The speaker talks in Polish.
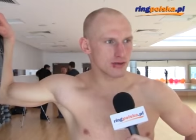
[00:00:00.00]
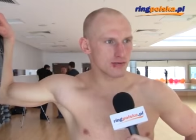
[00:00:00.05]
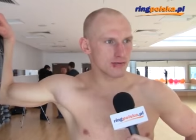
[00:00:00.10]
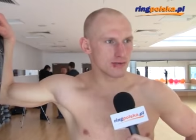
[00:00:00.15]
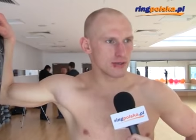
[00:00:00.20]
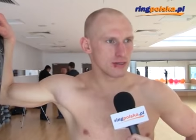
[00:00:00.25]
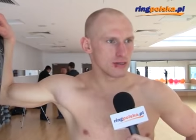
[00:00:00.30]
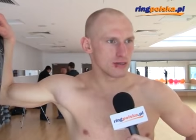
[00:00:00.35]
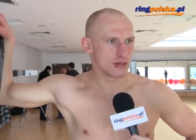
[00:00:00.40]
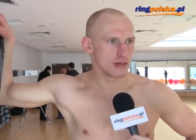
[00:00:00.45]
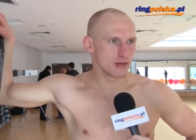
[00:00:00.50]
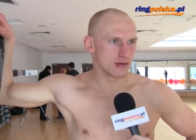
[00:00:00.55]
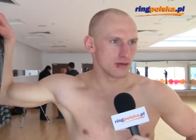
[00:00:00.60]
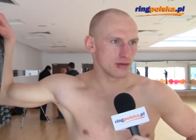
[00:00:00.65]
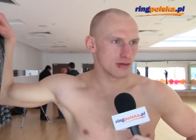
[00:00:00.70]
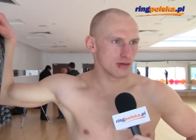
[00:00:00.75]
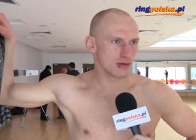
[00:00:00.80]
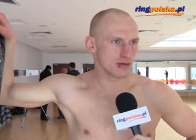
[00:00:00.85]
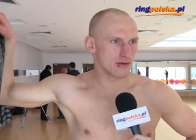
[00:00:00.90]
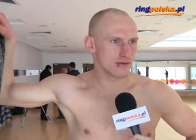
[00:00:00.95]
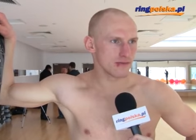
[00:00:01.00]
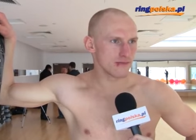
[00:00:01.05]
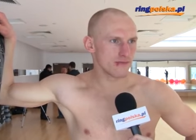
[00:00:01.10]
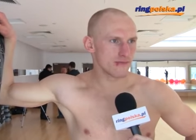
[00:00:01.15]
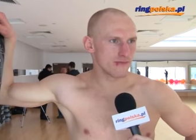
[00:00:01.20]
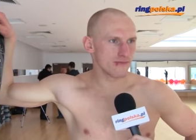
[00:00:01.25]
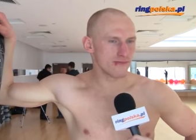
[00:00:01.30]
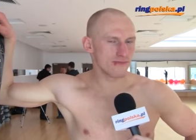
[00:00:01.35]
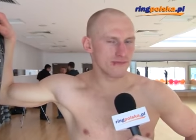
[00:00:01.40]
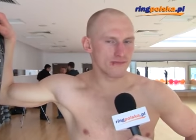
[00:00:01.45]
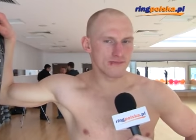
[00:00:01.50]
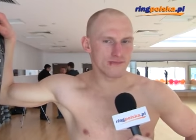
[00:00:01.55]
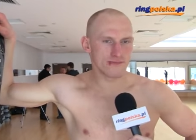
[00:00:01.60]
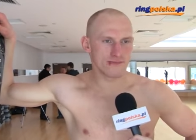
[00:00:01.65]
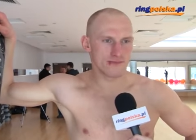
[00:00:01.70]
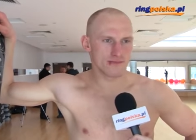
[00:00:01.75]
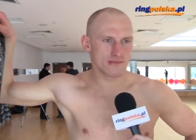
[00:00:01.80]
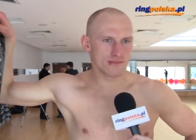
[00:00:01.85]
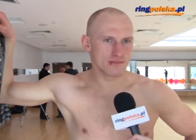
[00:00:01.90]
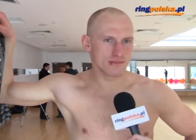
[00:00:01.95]
y, w
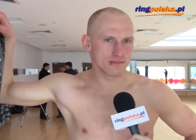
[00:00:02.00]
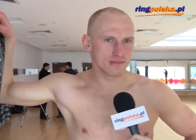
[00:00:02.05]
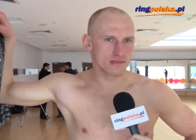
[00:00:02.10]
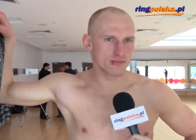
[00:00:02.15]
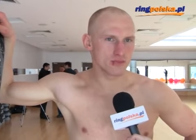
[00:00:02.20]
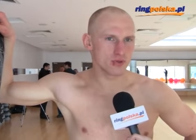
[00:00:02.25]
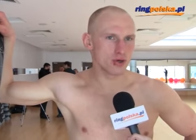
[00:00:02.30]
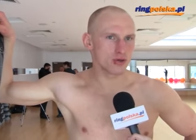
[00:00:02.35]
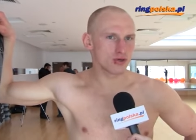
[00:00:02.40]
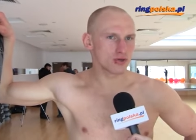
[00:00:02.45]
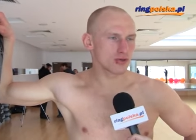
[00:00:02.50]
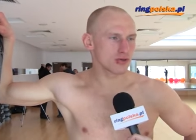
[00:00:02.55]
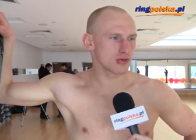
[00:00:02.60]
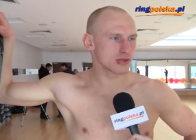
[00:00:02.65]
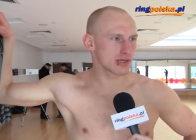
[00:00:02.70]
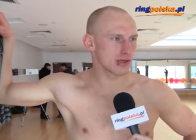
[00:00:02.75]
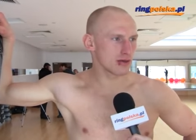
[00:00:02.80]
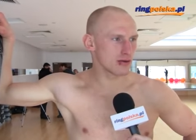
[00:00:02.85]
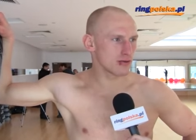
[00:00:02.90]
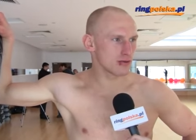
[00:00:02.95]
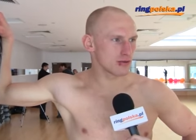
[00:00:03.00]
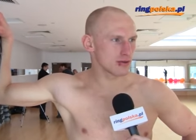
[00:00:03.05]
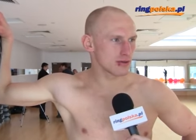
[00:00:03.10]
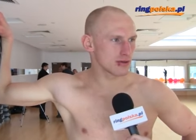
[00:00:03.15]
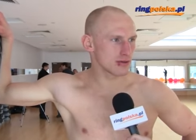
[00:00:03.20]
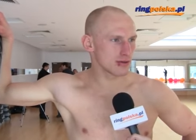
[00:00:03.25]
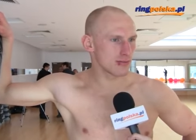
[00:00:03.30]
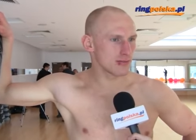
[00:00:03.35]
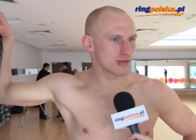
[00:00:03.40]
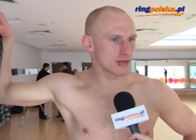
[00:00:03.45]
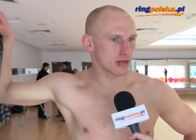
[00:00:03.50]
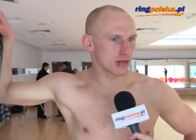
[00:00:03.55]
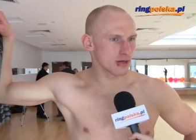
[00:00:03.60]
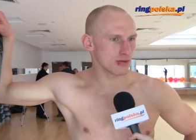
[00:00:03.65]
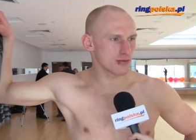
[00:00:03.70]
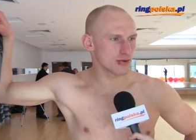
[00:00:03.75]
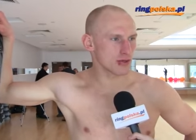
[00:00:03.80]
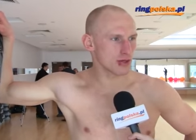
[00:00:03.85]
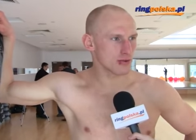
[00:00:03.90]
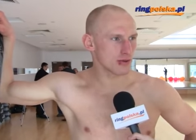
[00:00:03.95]
dojściu do celu i zdobycia tego
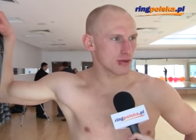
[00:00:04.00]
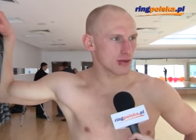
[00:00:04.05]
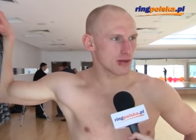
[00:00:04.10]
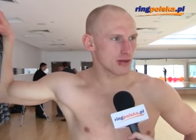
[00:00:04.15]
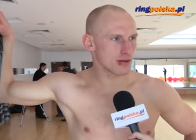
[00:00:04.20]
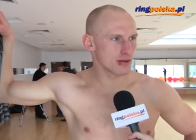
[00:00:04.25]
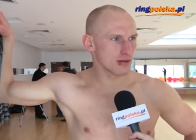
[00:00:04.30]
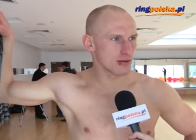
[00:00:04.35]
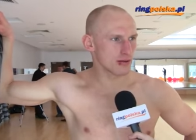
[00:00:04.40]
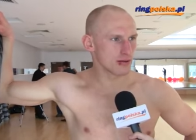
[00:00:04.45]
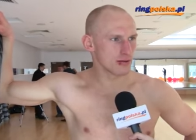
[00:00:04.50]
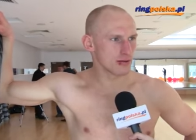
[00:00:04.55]
mistrza świata.